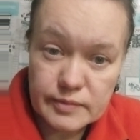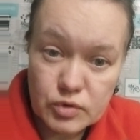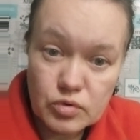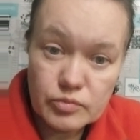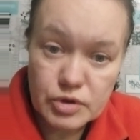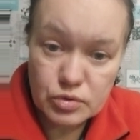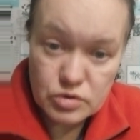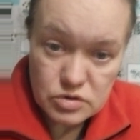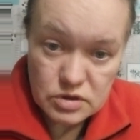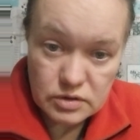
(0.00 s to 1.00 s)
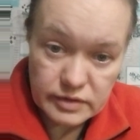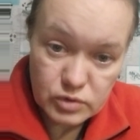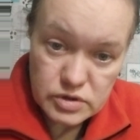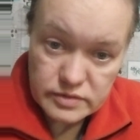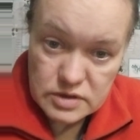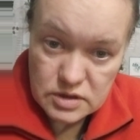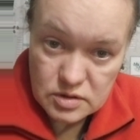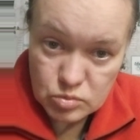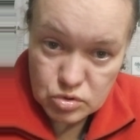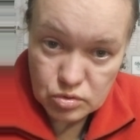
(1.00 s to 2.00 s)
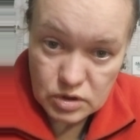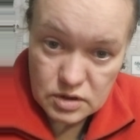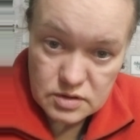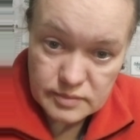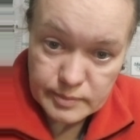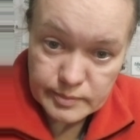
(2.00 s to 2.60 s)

но приходится довольствоваться тем, что есть.